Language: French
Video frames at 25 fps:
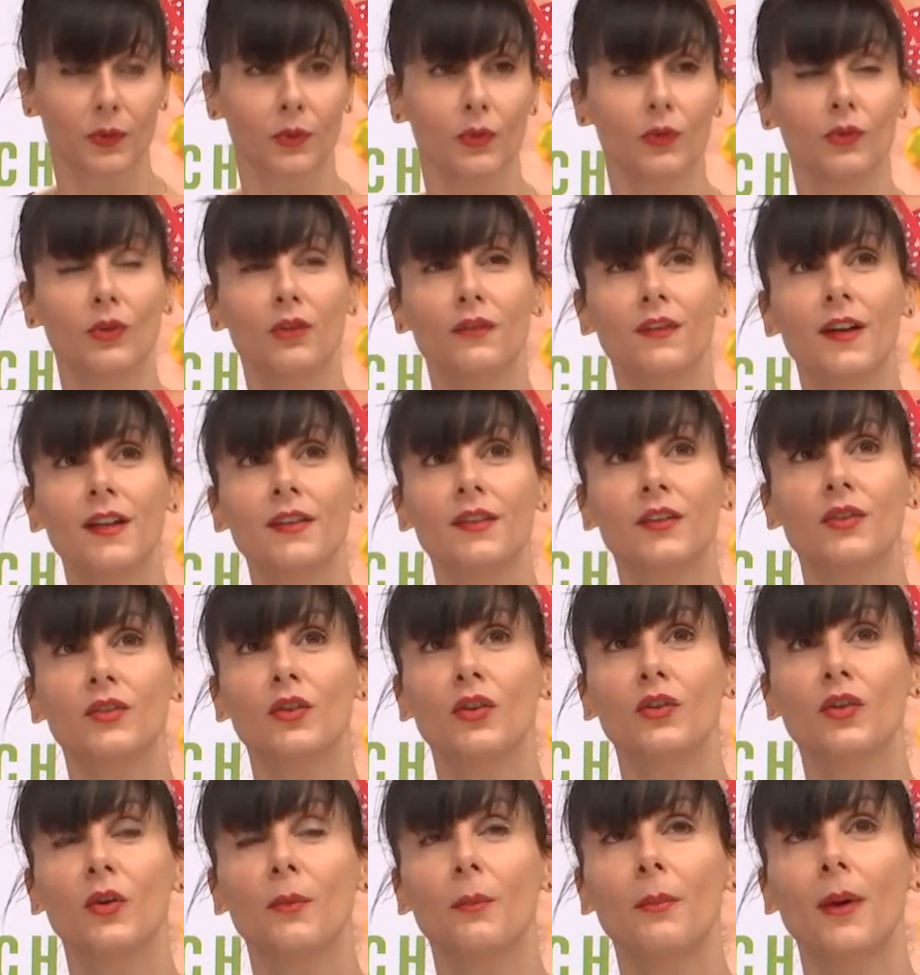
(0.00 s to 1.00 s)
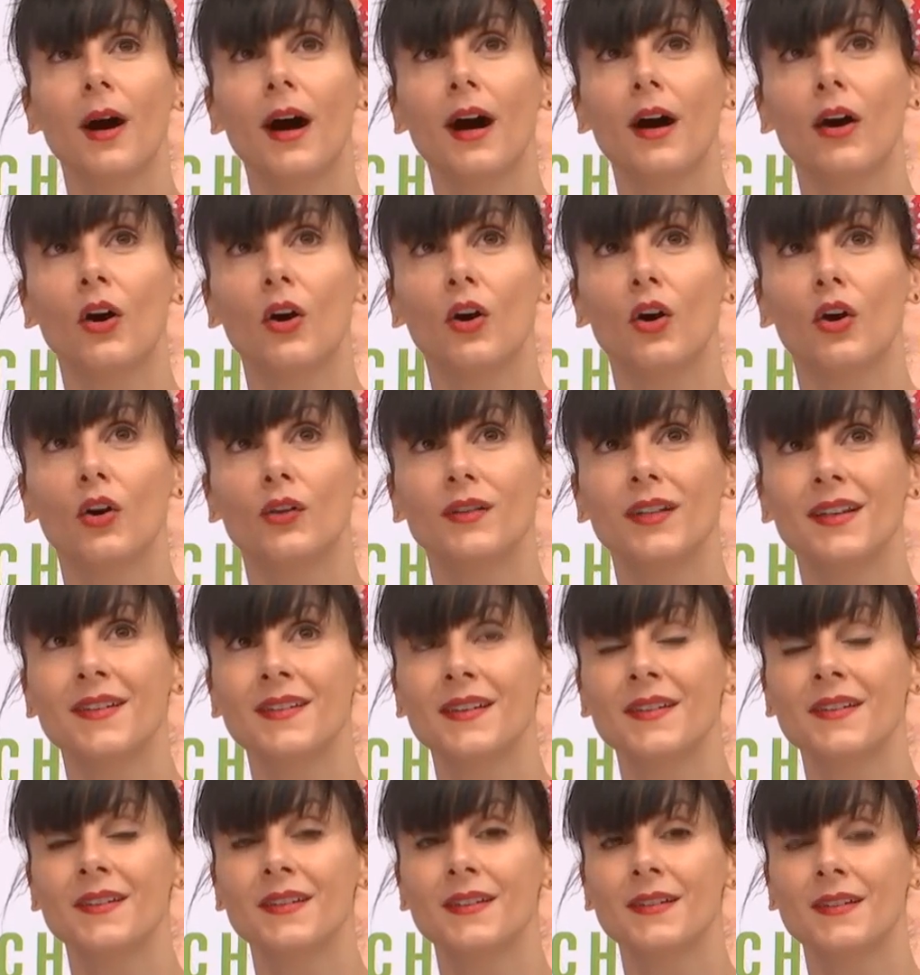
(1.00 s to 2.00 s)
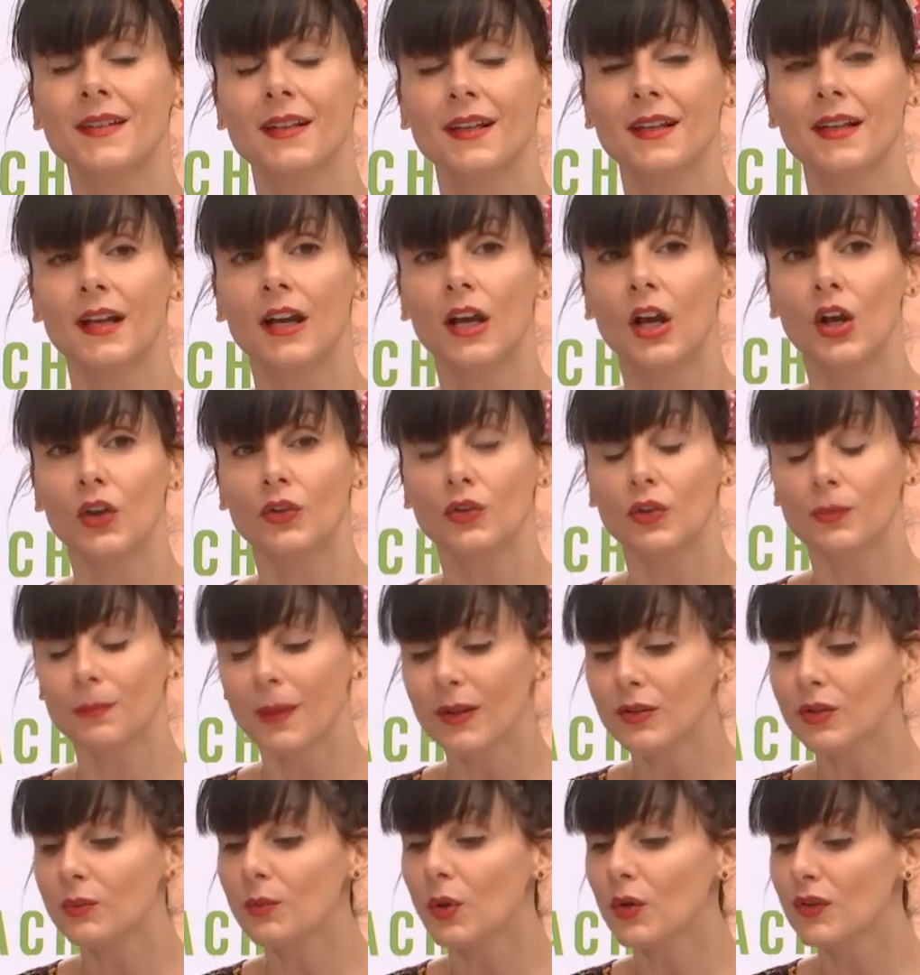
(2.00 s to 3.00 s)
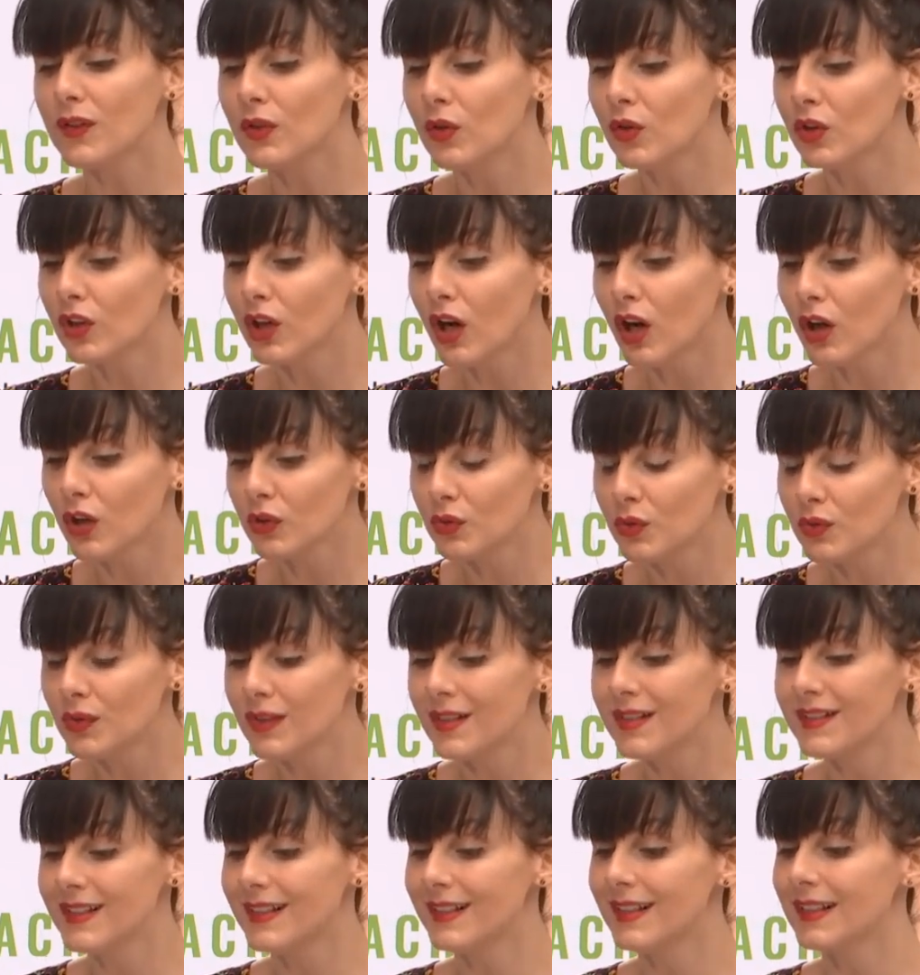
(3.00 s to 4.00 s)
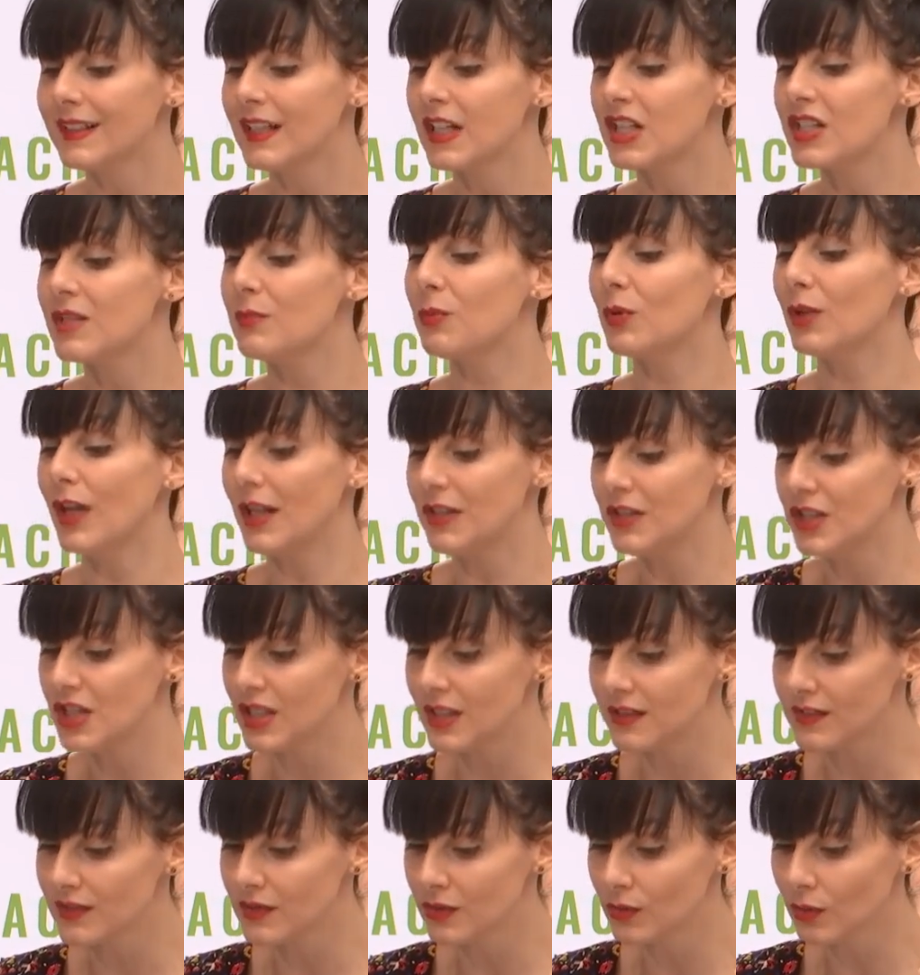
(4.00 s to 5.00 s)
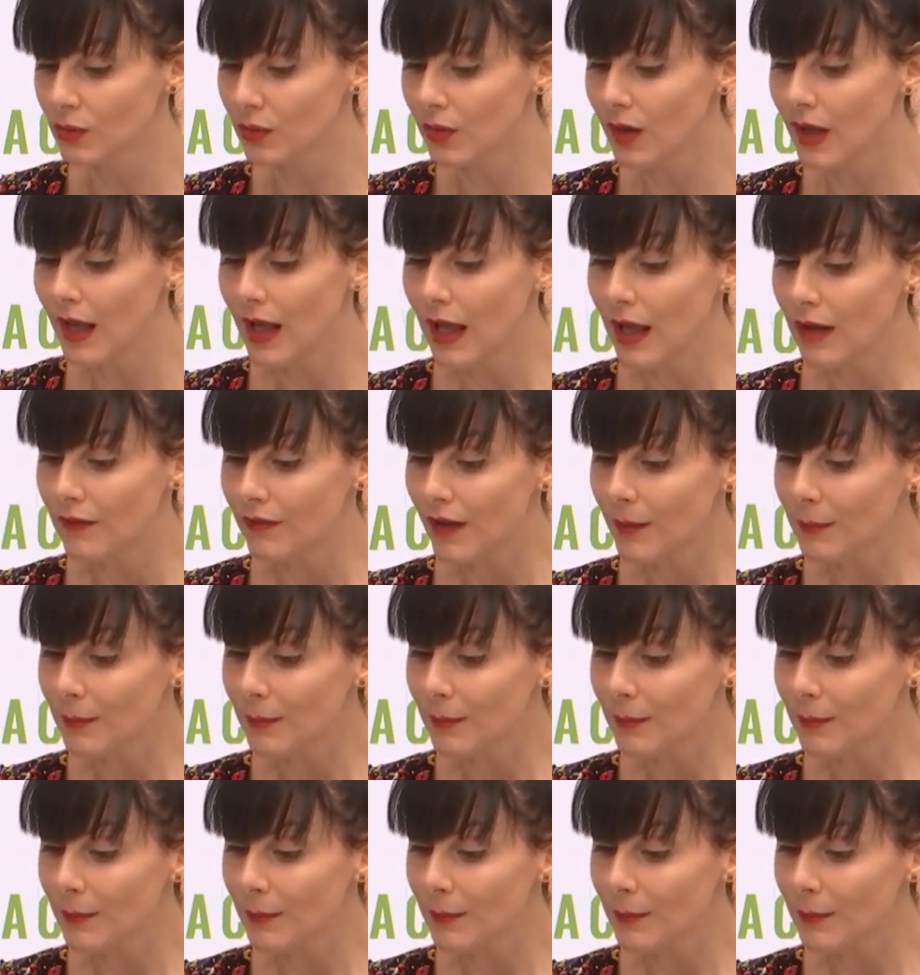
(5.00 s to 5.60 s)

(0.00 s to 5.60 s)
pardon, le fait de ne pas nécessiter, de ne pas demander au corps d'utiliser de l'énergie pour la digestion,